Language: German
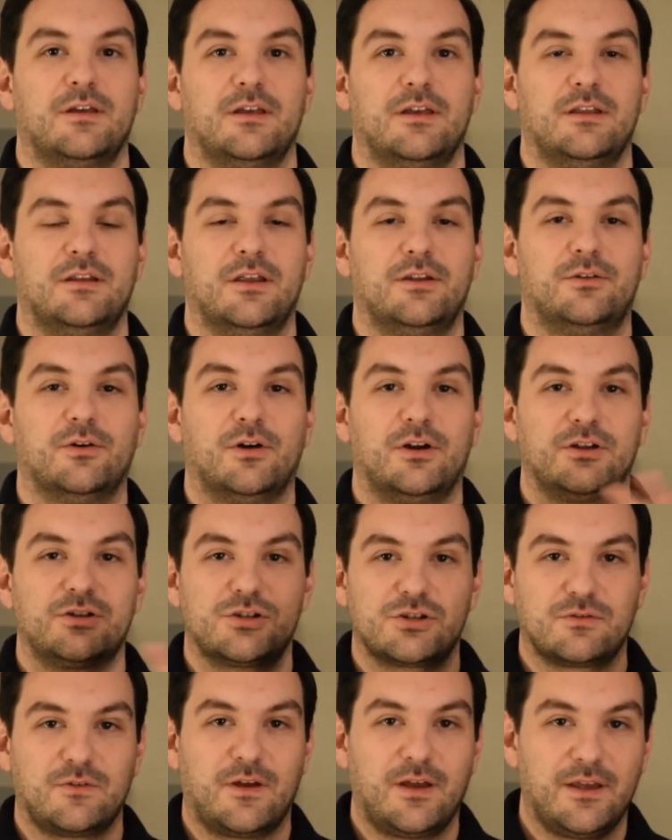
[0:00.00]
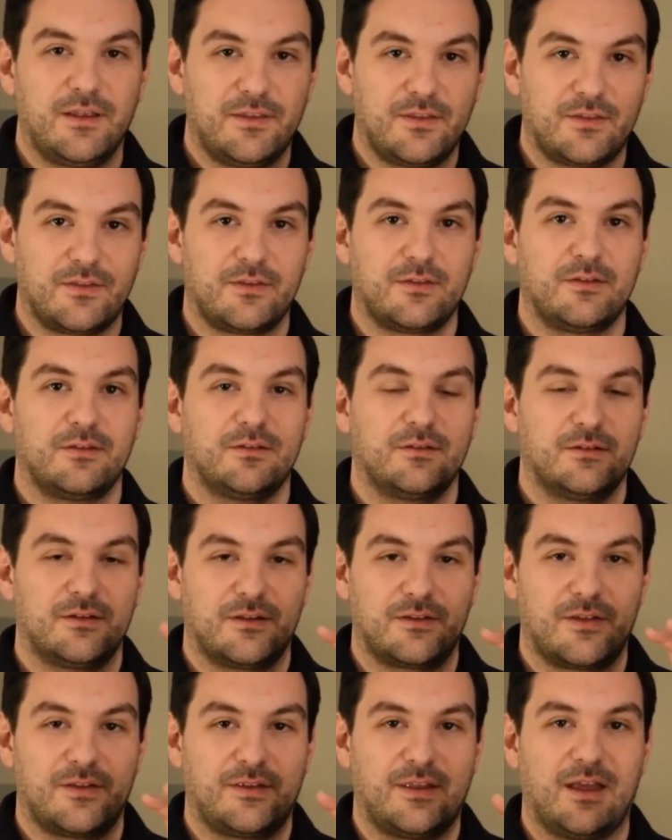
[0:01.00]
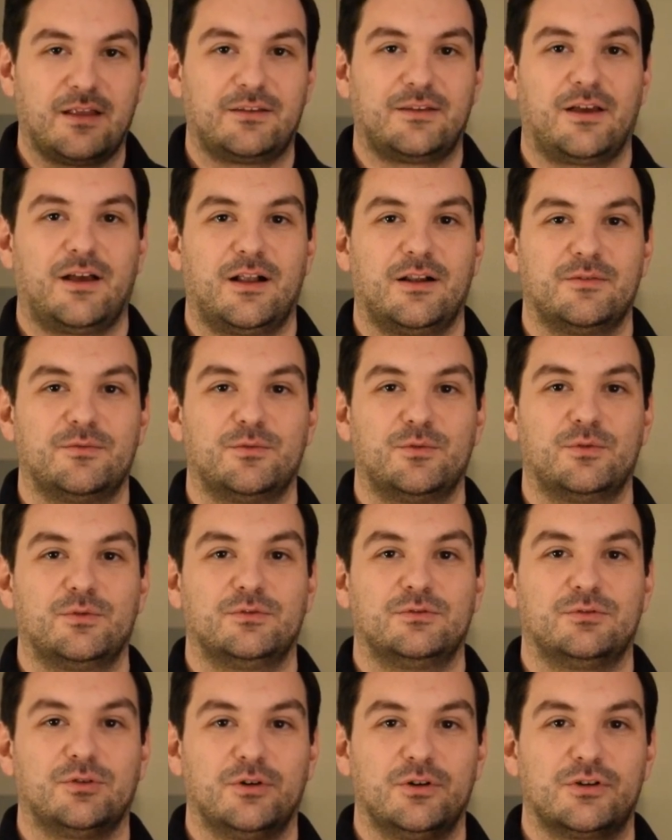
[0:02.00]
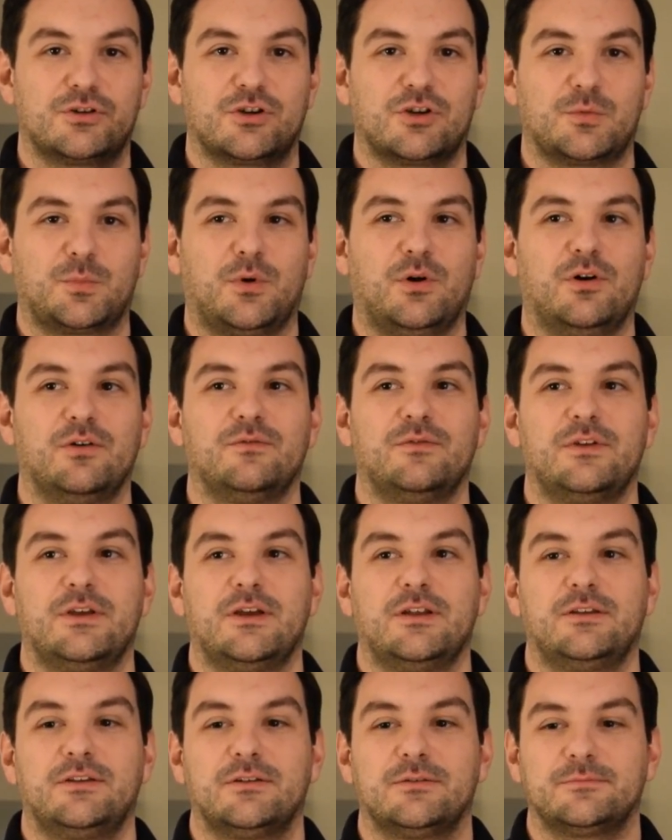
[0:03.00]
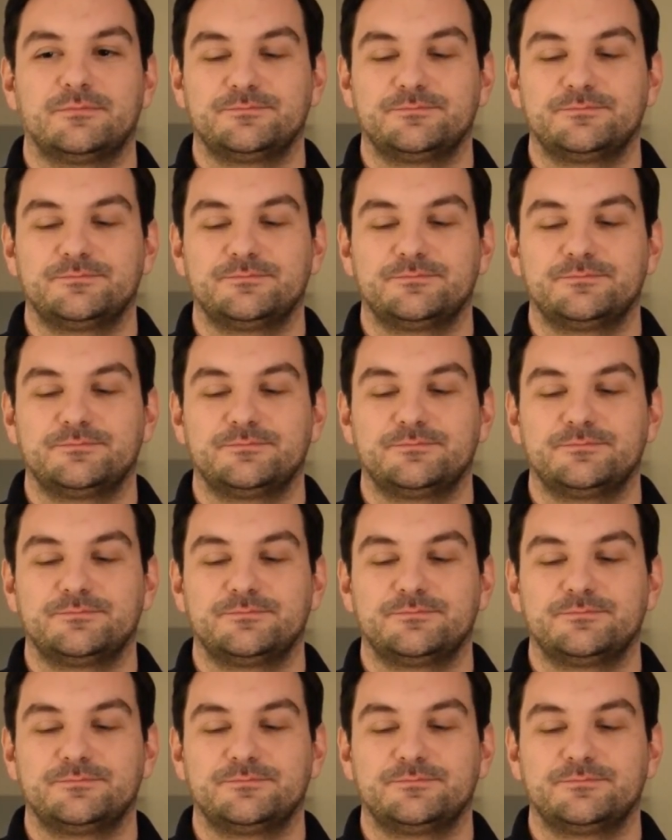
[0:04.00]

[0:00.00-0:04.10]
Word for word: In der Deutschschweiz, das ist der Teil, wo Deutsch gesprochen wird,